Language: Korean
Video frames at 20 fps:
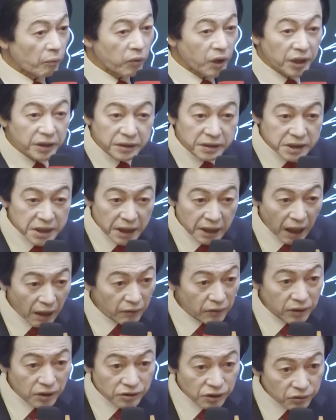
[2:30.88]

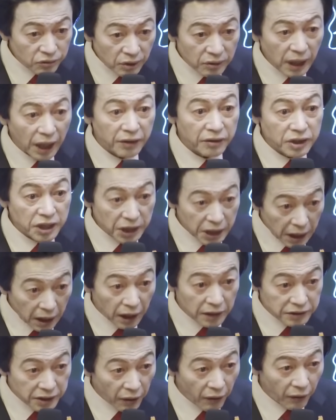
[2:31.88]
먼지가 어느 정도 나는지
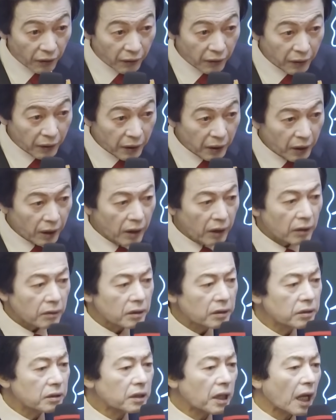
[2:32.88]
이해가죠?
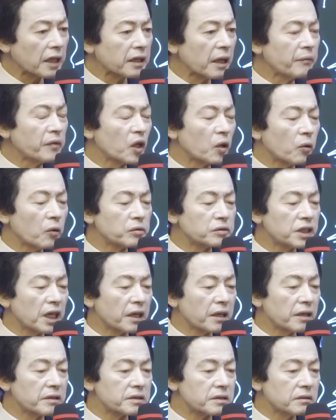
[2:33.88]
그 다다미
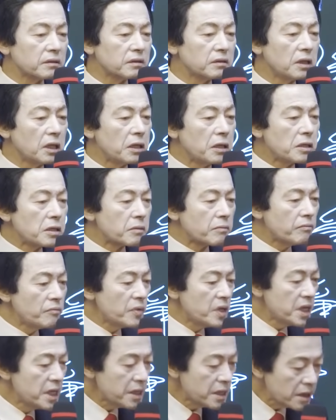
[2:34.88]
공장에서
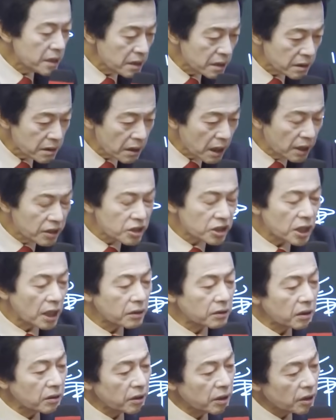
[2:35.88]
맨날
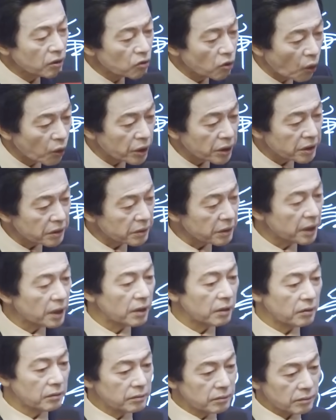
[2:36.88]
쇳덩이리 녹이는 거예요.